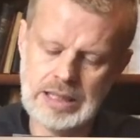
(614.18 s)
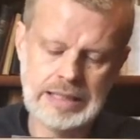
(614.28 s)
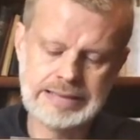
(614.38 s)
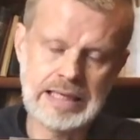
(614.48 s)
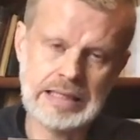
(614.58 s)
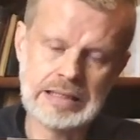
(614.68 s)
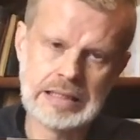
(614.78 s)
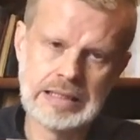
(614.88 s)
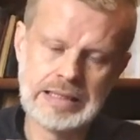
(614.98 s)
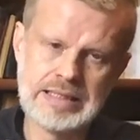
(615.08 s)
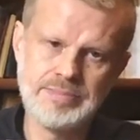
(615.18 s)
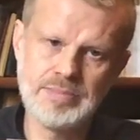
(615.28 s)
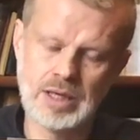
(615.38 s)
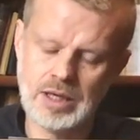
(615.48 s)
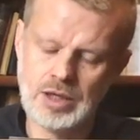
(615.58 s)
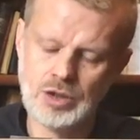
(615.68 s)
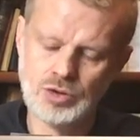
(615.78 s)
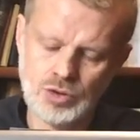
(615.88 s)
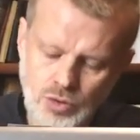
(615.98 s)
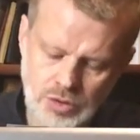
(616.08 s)
il y a l'hymne
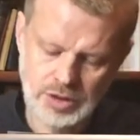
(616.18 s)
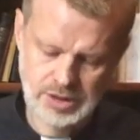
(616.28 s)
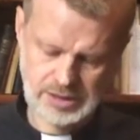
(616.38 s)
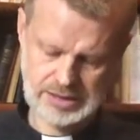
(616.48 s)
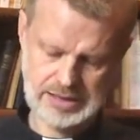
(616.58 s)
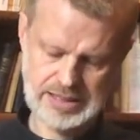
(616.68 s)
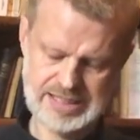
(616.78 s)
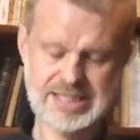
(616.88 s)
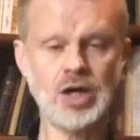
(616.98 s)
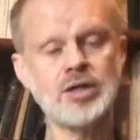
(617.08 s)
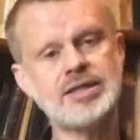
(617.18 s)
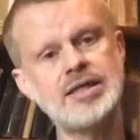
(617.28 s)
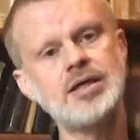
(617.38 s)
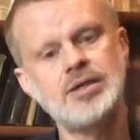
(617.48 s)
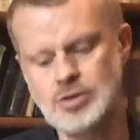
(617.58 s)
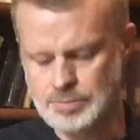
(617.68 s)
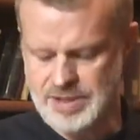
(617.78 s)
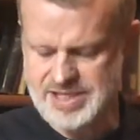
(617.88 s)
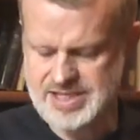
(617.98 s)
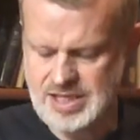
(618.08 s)
Nunc Sancte
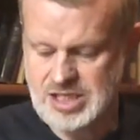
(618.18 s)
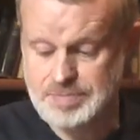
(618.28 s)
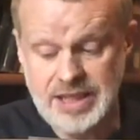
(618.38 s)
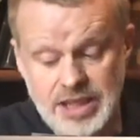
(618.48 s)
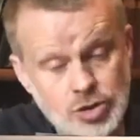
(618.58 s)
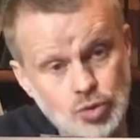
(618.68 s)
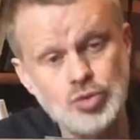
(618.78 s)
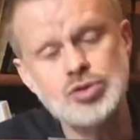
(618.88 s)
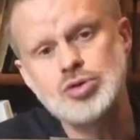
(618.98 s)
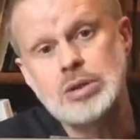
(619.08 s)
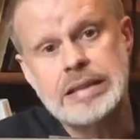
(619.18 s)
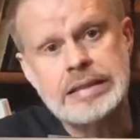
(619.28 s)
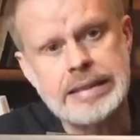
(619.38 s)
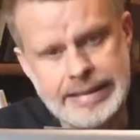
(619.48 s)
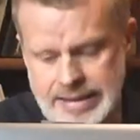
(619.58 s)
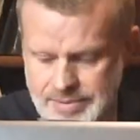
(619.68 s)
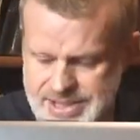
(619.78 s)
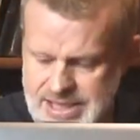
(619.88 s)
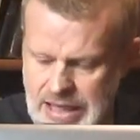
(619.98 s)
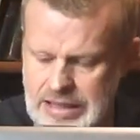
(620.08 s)
Nobis Spiritus du IVe
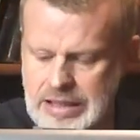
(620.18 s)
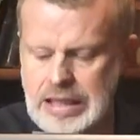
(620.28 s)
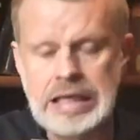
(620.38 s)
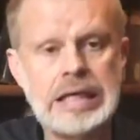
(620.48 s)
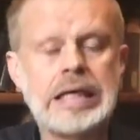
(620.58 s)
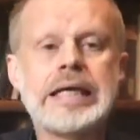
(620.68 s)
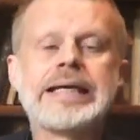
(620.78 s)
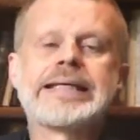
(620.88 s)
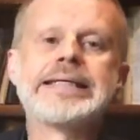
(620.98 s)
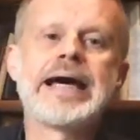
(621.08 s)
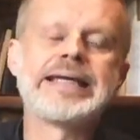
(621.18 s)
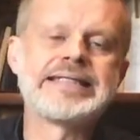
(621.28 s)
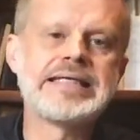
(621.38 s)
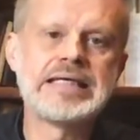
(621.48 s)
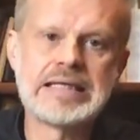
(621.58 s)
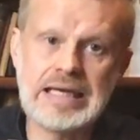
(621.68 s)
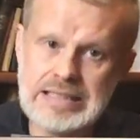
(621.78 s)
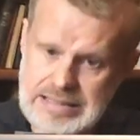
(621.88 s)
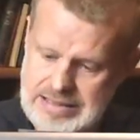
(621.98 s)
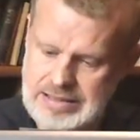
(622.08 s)
siècle, qui a été
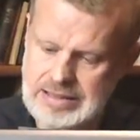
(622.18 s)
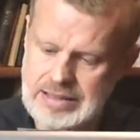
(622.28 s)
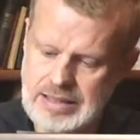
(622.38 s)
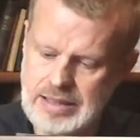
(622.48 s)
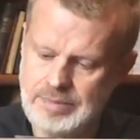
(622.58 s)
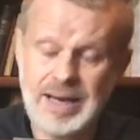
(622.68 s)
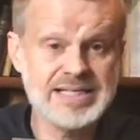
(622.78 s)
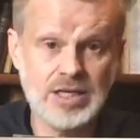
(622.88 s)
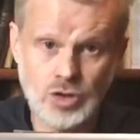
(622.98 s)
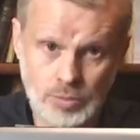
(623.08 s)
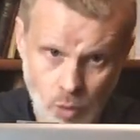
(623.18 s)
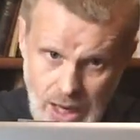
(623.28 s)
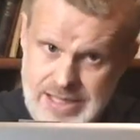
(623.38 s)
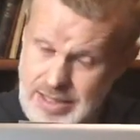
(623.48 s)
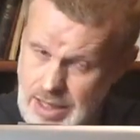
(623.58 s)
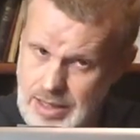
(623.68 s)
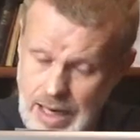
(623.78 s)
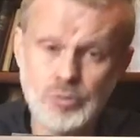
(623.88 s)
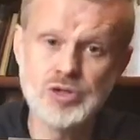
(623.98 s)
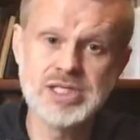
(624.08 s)
écrite par saint Ambroise, et
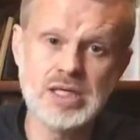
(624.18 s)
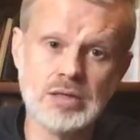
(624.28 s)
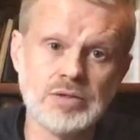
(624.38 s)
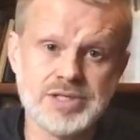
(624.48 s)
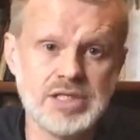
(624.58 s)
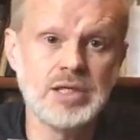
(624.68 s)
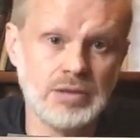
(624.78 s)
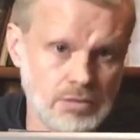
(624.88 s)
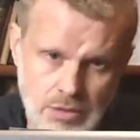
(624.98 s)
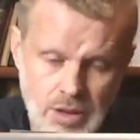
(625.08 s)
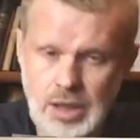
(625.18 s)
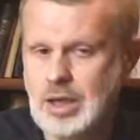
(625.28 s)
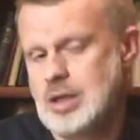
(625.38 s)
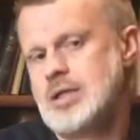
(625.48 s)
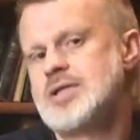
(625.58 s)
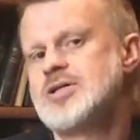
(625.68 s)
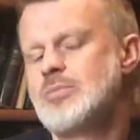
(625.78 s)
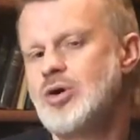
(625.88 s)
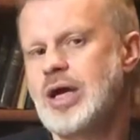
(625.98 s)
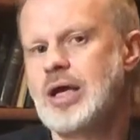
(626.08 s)
la musique aussi, il
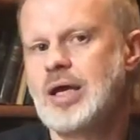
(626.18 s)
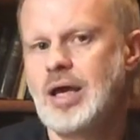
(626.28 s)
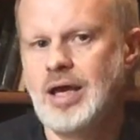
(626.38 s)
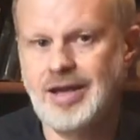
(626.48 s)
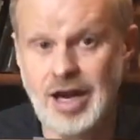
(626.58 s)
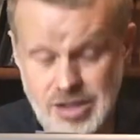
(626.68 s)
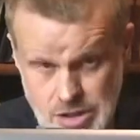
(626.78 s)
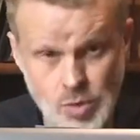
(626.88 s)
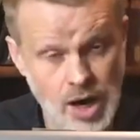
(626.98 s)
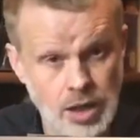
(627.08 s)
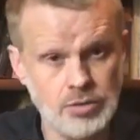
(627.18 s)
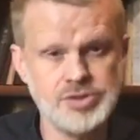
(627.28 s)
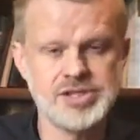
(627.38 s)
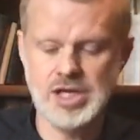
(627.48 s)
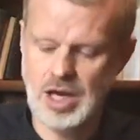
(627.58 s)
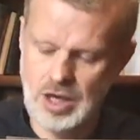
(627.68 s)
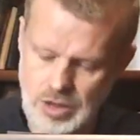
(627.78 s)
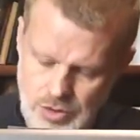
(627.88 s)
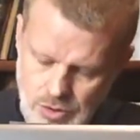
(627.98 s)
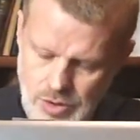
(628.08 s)
semblerait qu'elle soit aussi
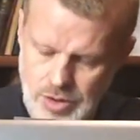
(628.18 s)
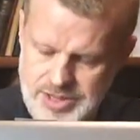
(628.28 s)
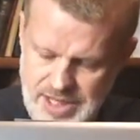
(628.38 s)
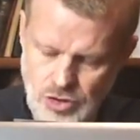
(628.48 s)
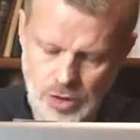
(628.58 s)
de saint